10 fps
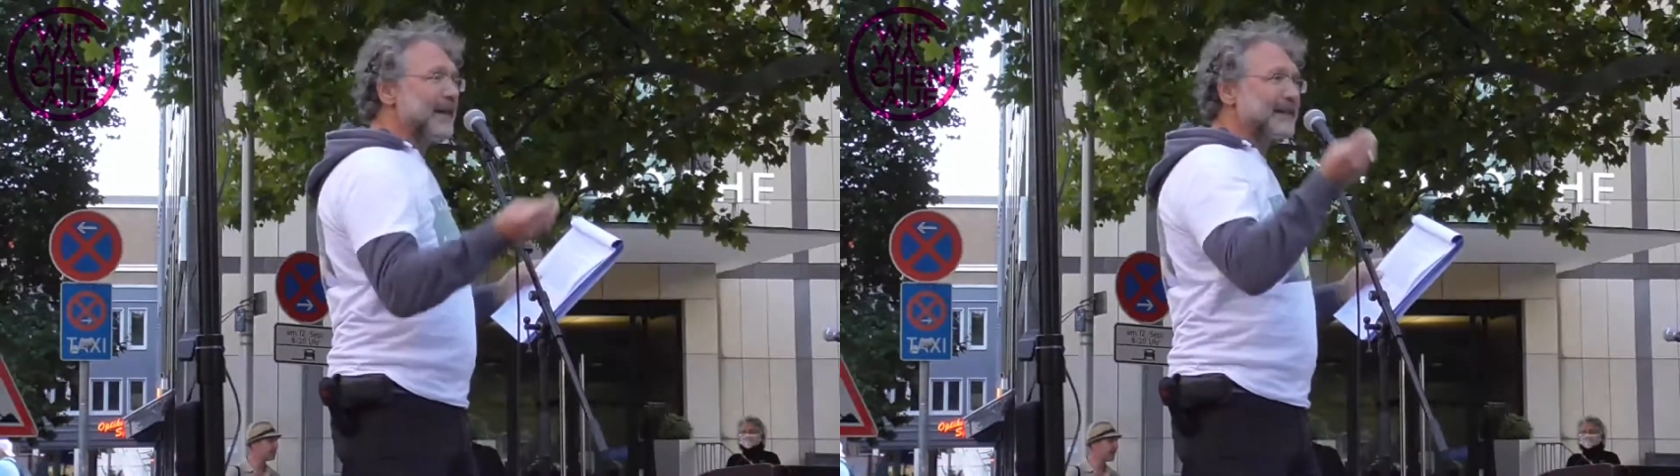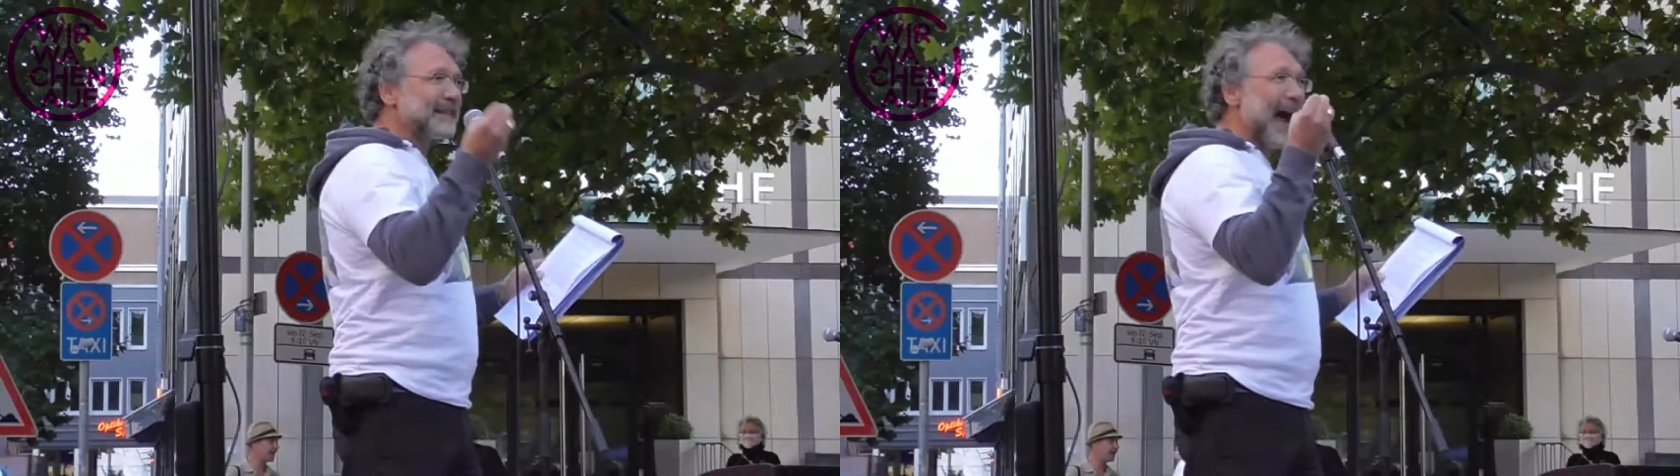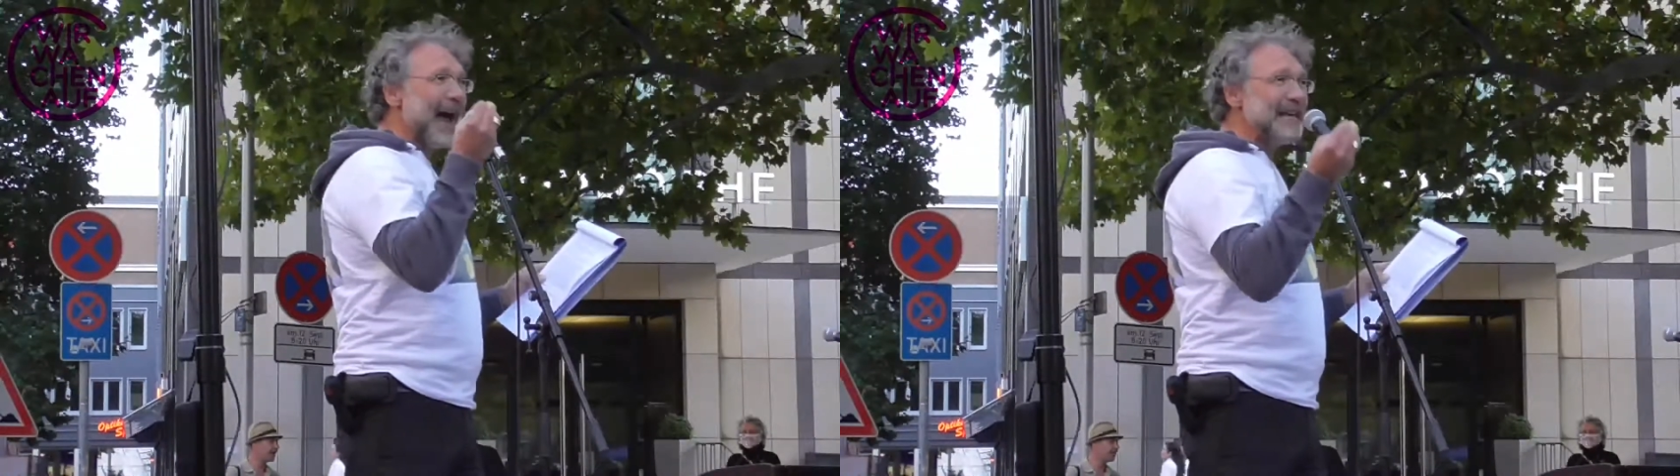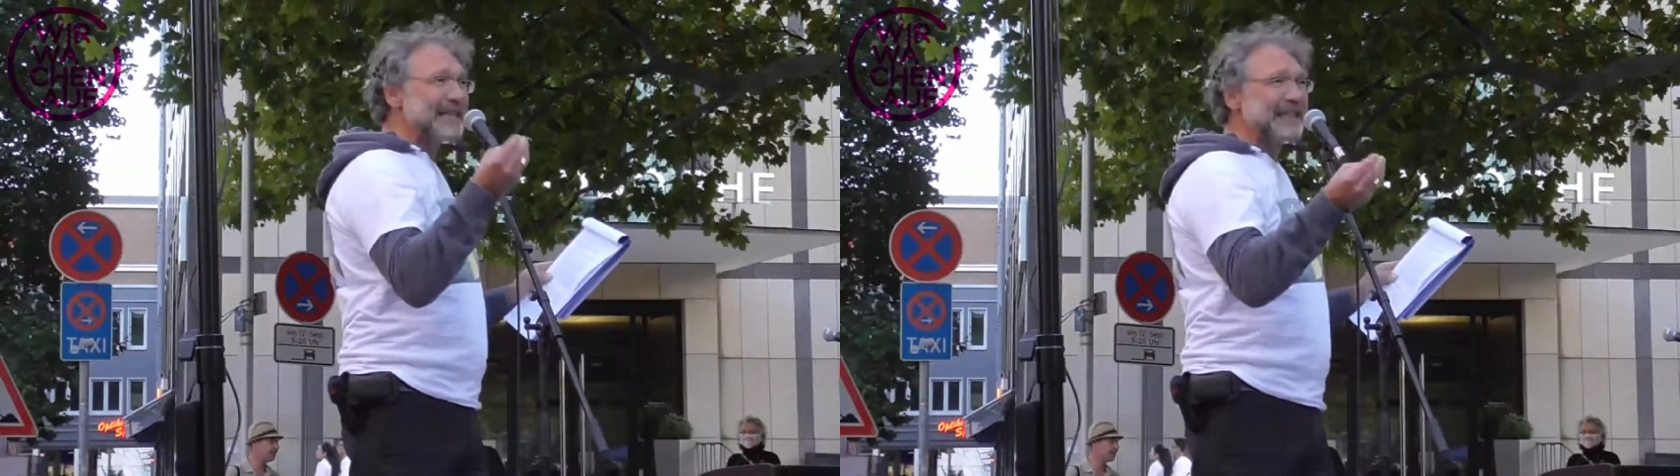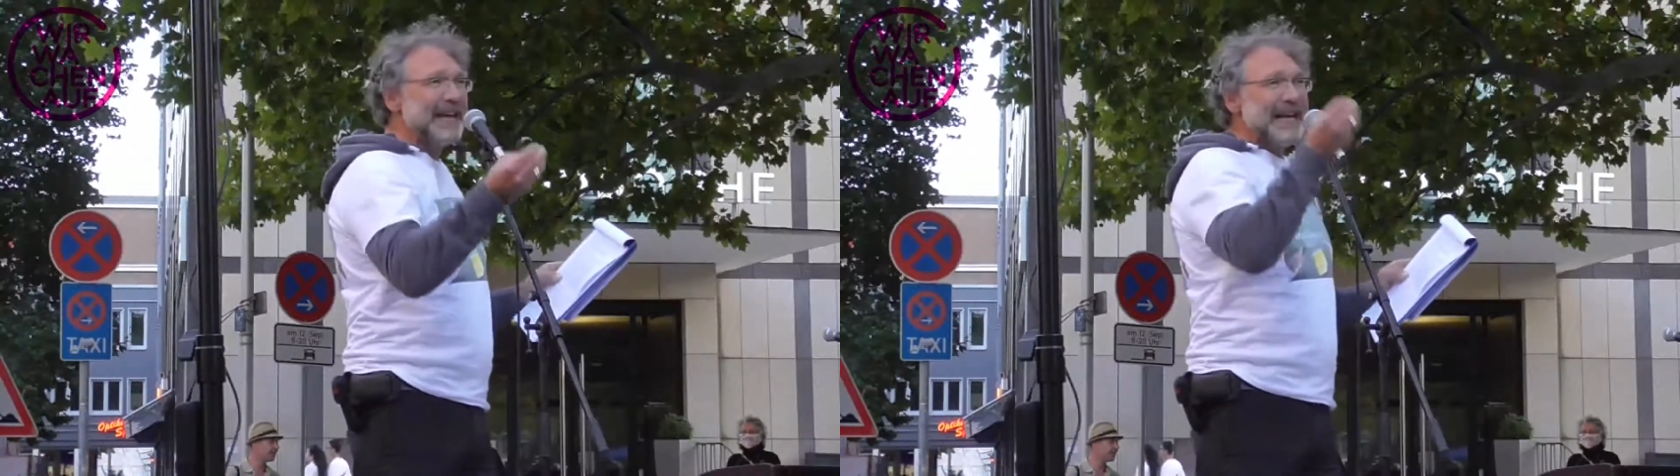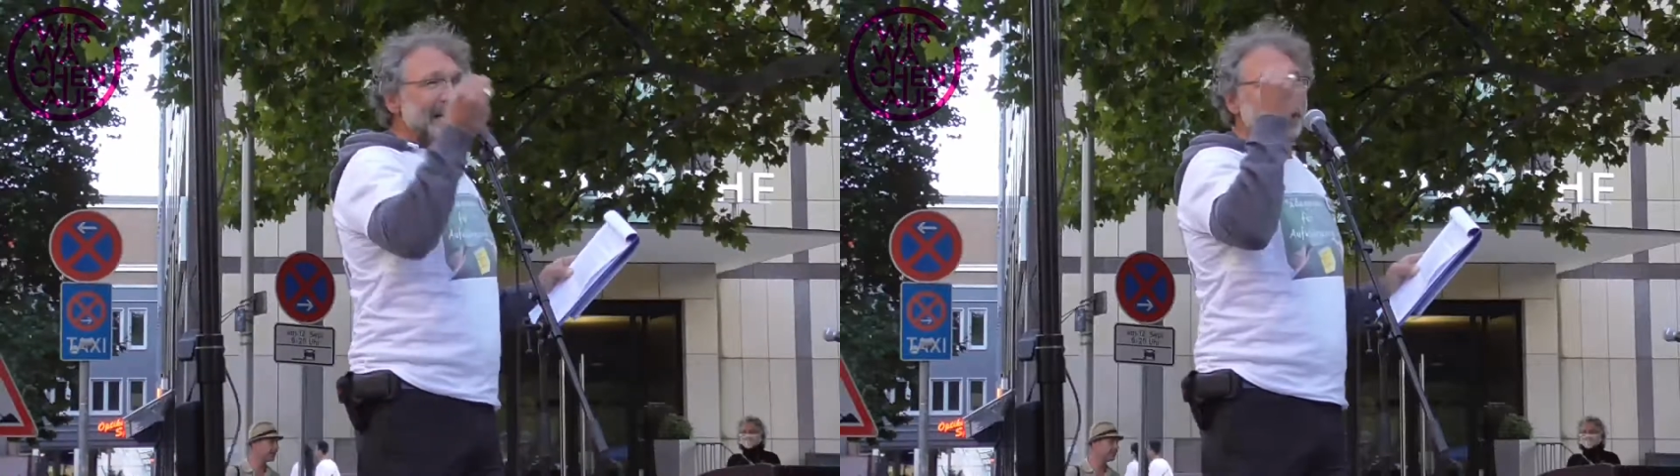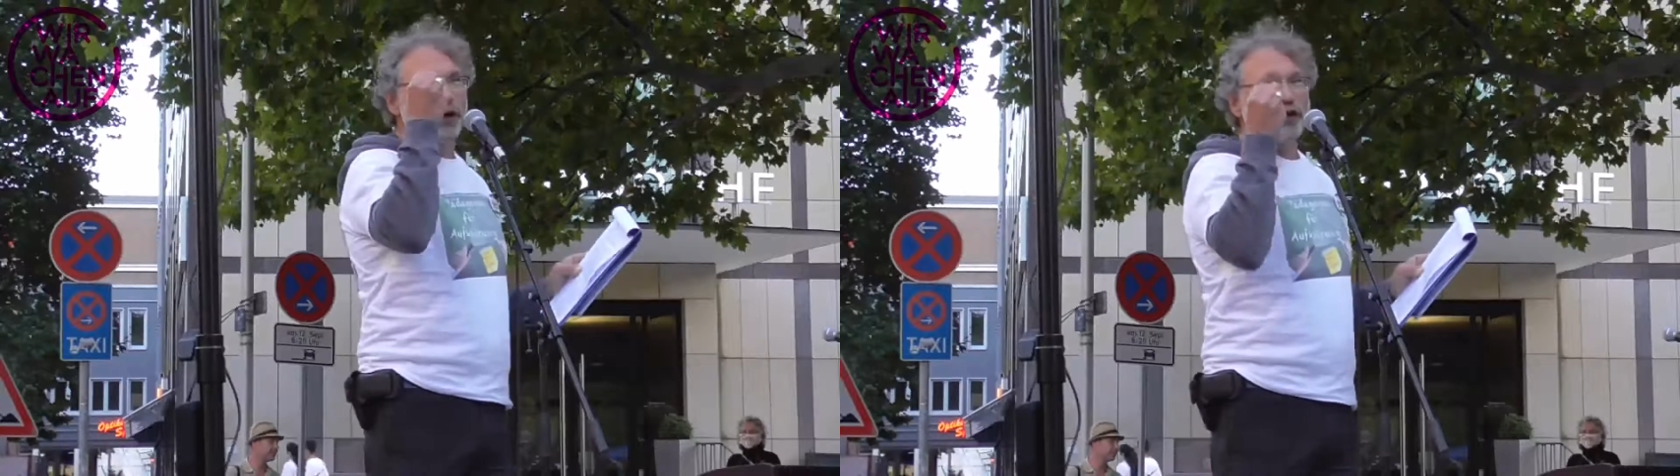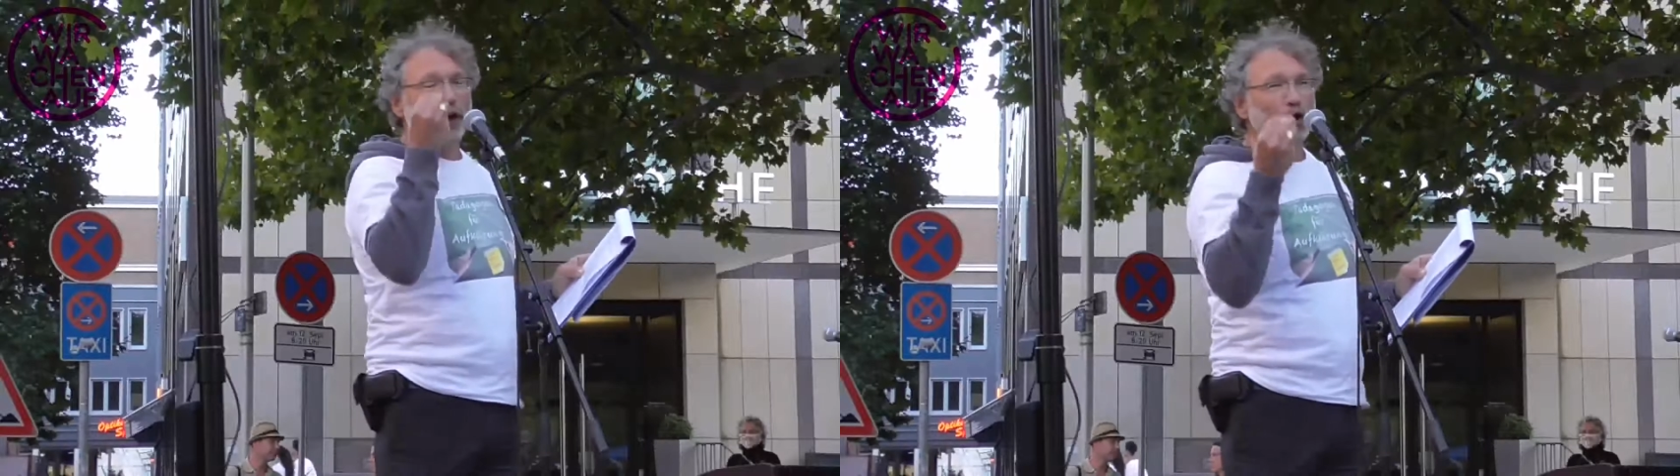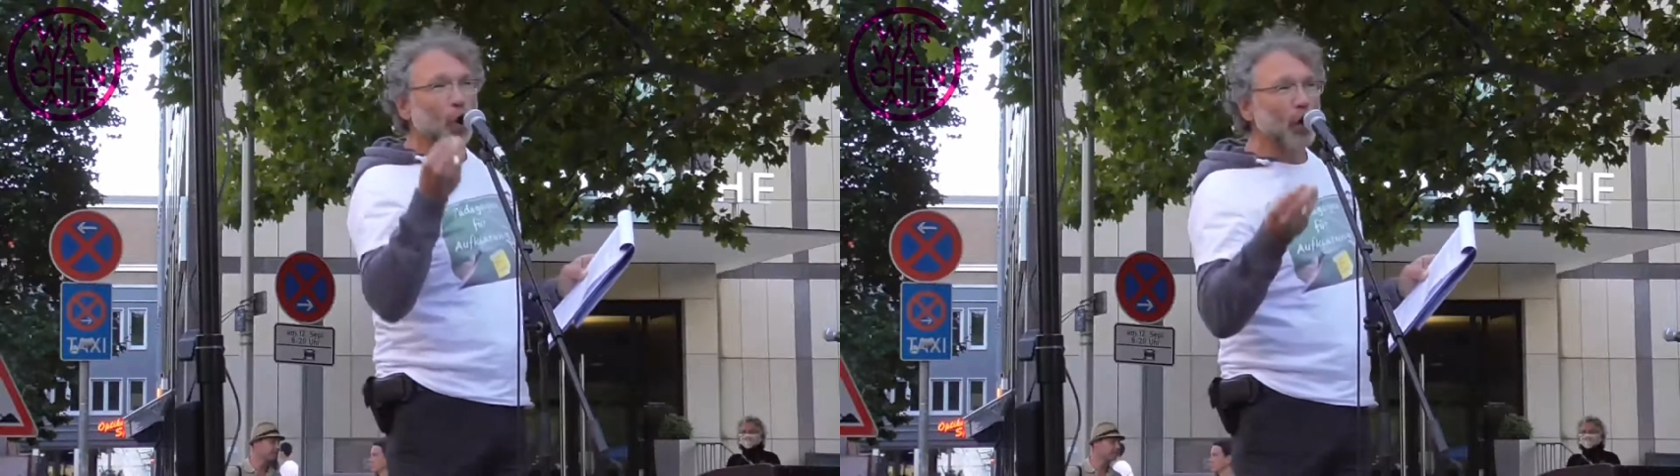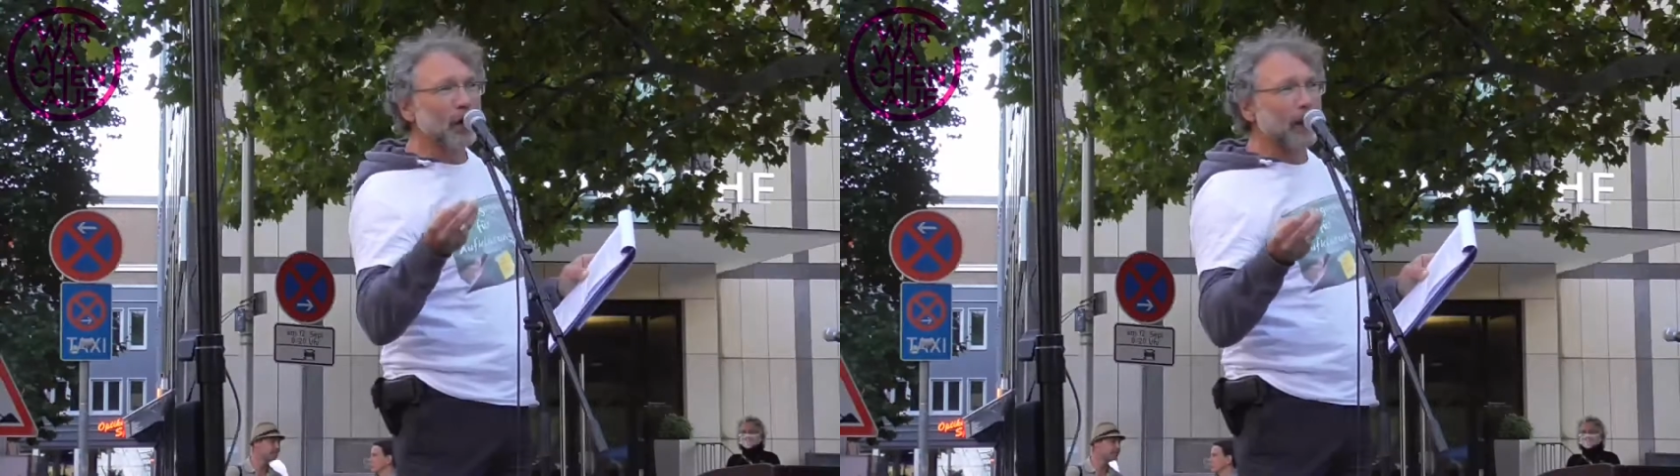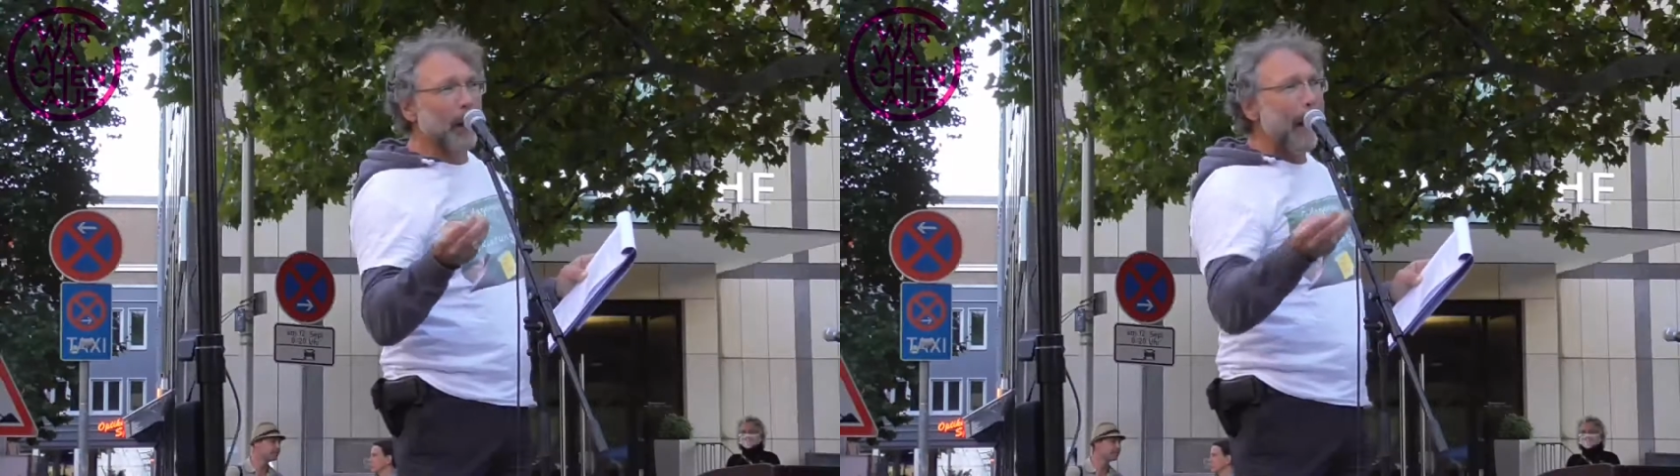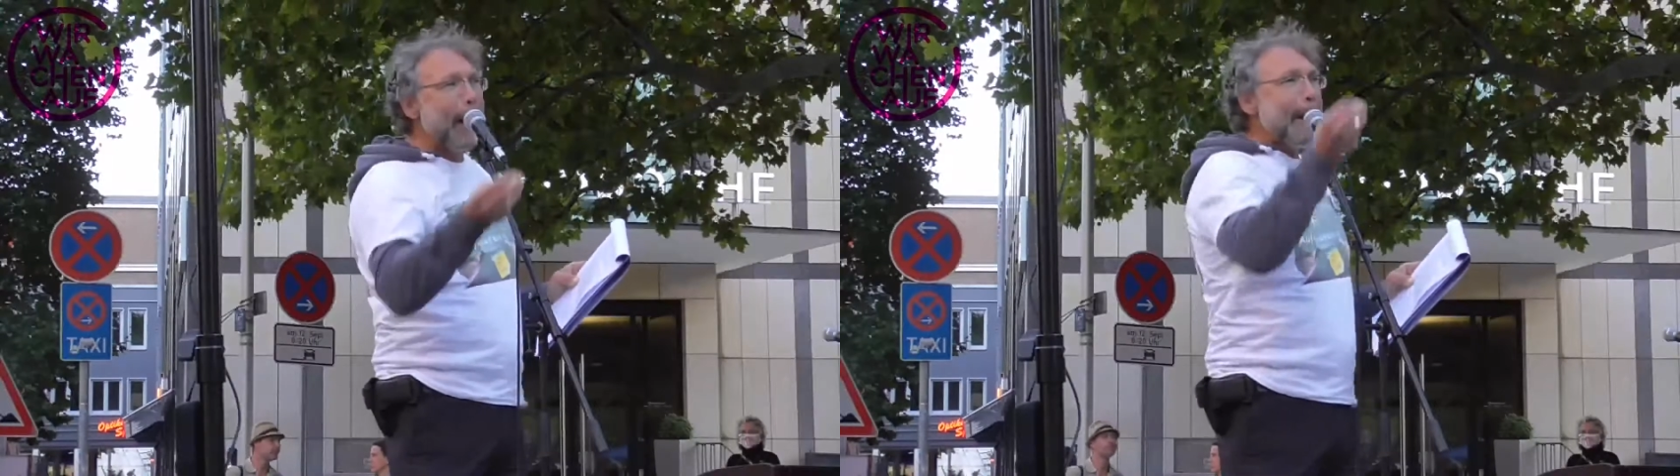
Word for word: Das heißt, sie unterdrücken